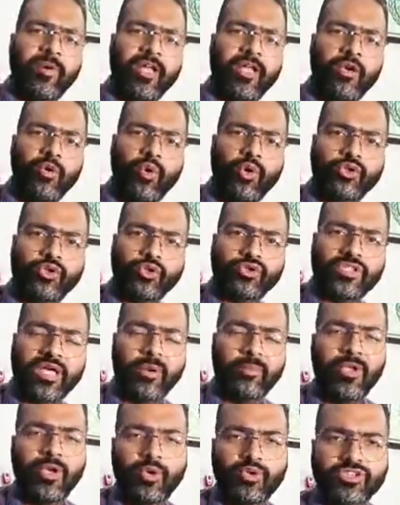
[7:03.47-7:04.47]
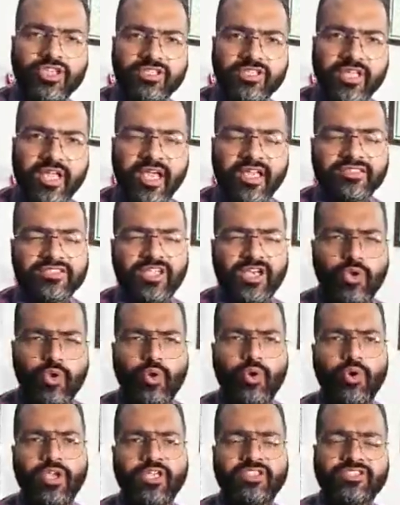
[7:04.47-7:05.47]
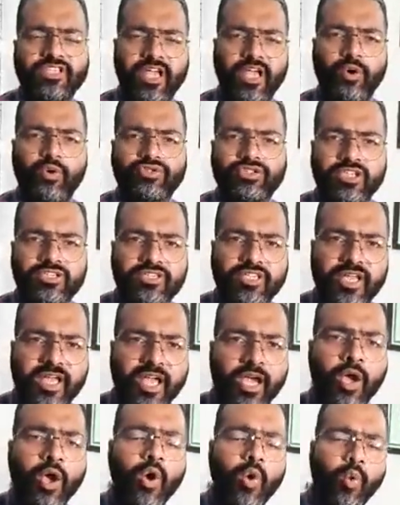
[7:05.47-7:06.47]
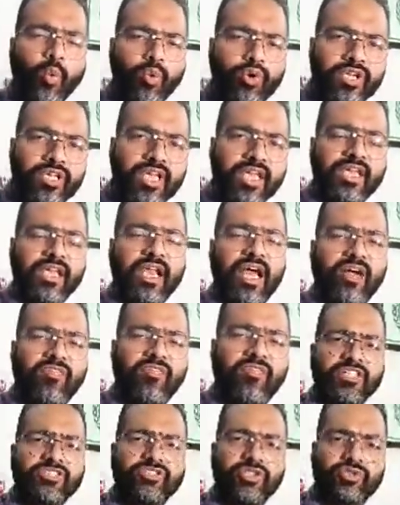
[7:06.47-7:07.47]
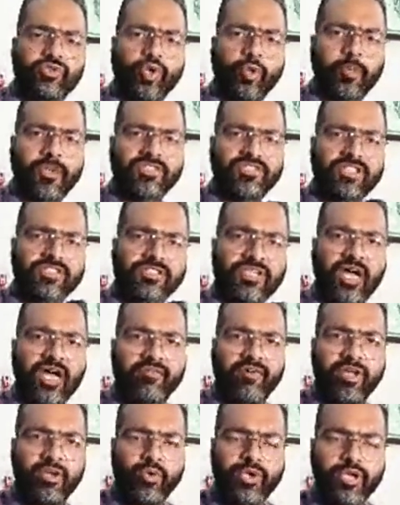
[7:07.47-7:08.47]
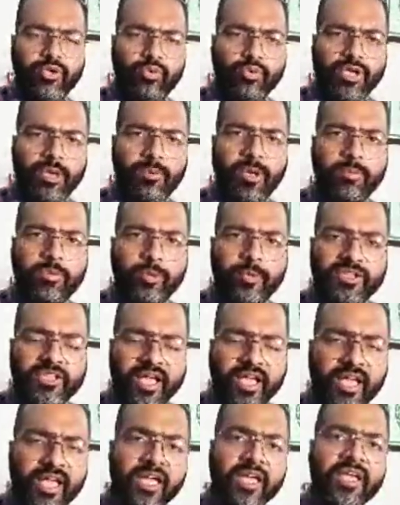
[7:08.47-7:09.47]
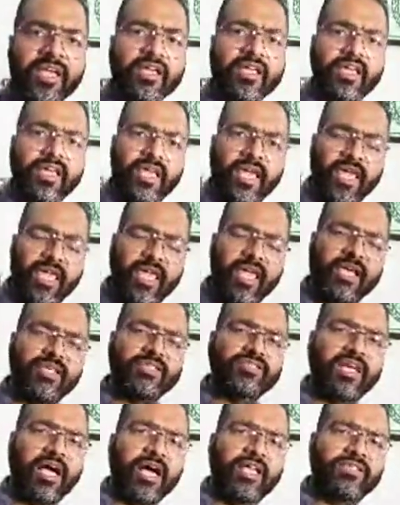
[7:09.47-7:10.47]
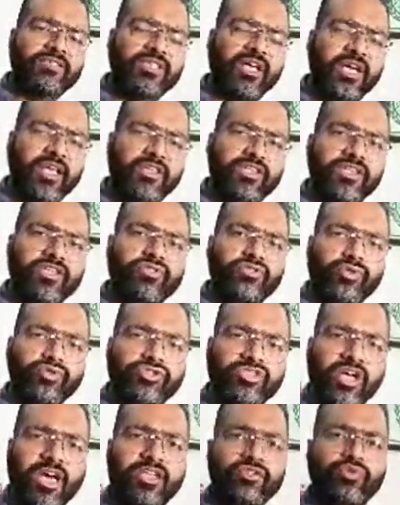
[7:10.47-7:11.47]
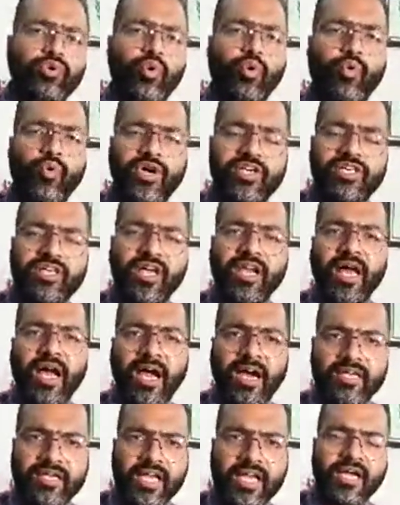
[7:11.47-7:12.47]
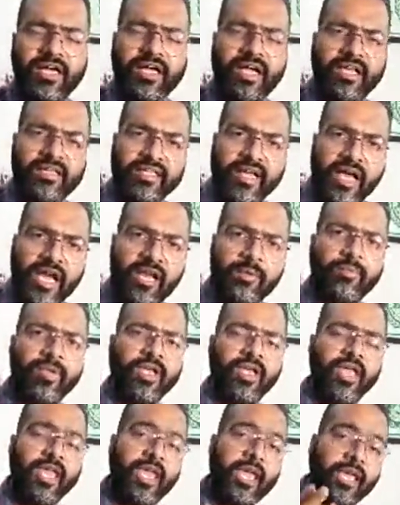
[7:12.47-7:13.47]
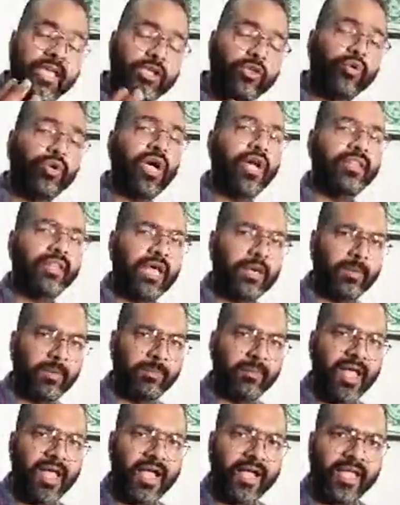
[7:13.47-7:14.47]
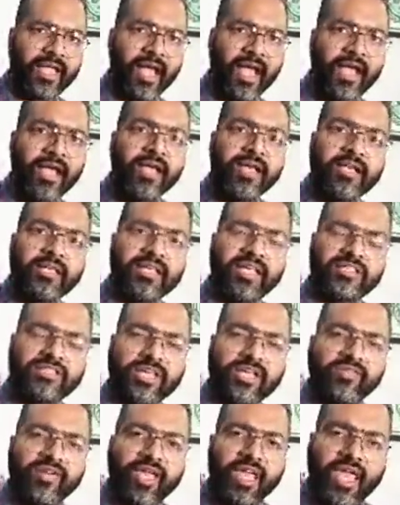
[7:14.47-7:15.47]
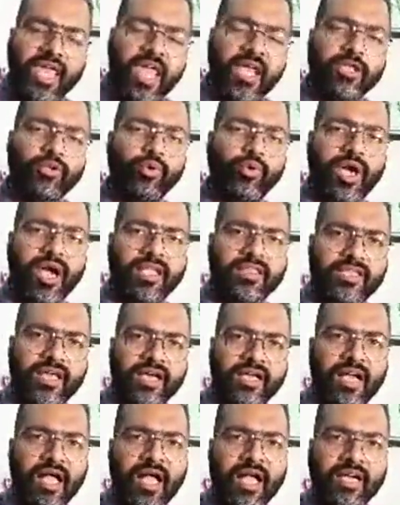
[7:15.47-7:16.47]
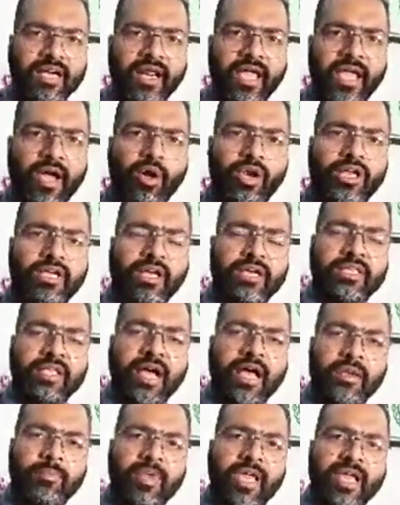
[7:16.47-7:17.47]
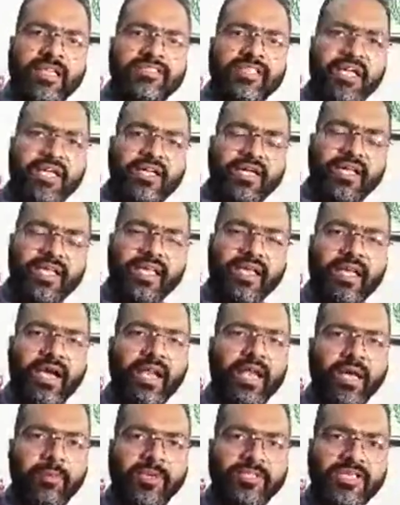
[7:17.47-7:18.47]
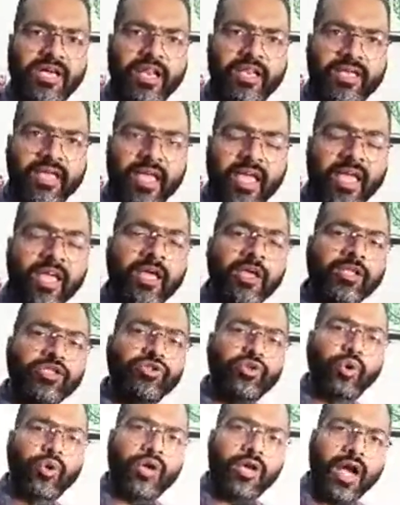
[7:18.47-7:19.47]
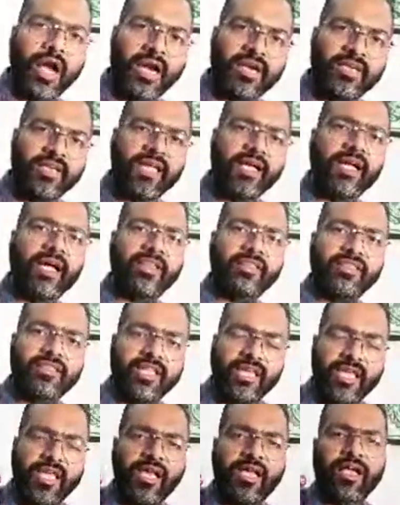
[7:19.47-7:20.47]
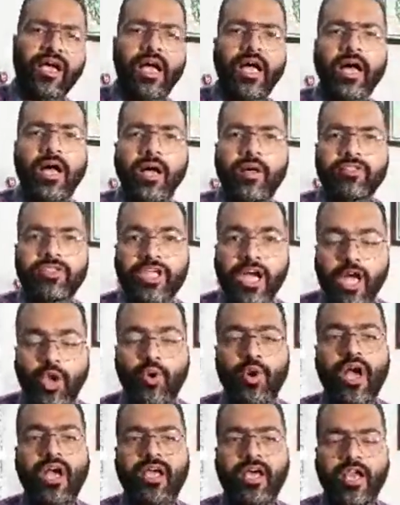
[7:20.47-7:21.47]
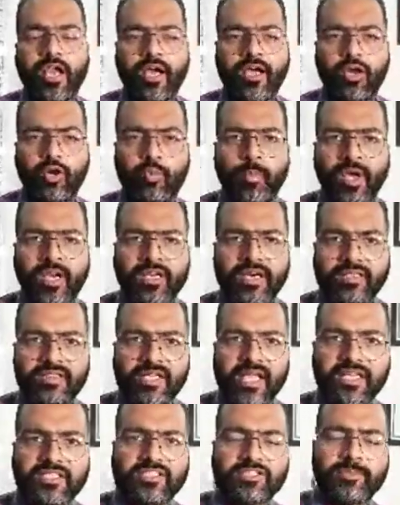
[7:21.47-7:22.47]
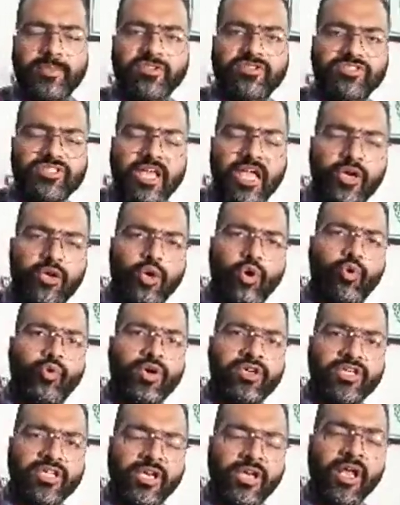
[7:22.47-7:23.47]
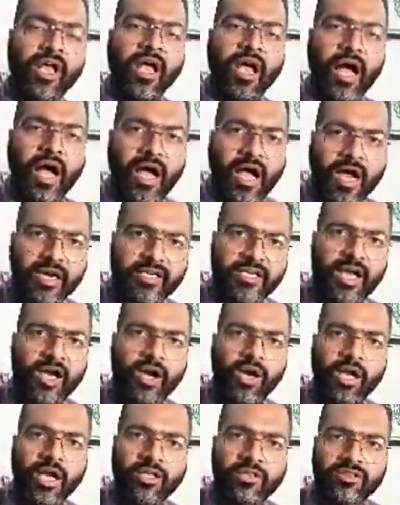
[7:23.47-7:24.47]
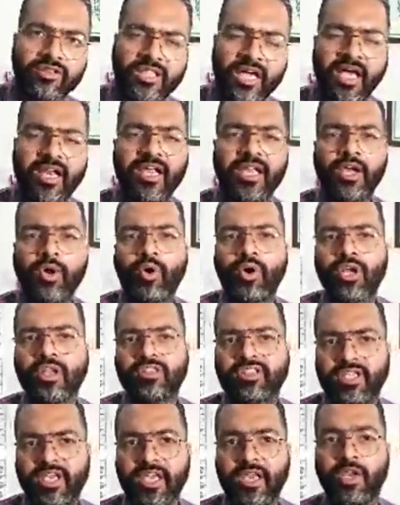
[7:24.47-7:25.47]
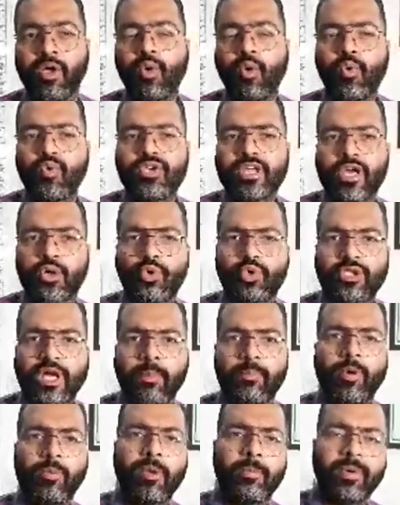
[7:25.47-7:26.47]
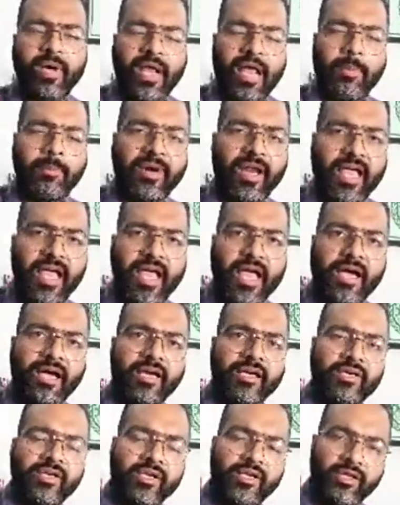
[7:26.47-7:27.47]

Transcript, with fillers: बड़े लोग जो शामिल हो सकते हैं जिन लोगों की शय हो सकती है उनके खिलाफ निश्चित तौर पर सख्त कार्रवाई होगी क्योंकि हम आपको बताएं कि एक साथ साढ़े तीन सौ चार सौ क्विंटल आटा करनाल में एक ही दुकानदार में पाया गया ये सिर्फ एक दुकानदार का आंकड़ा है और करनाल में ऐसे कई कालाबाजारी हैं जो आटे का तेल का दालों का काला कारोबार करते हैं जिसमें सैकड़ों क्विंटल आटा दालें और तेल उनके गोदामों में भरा पड़ा है अगर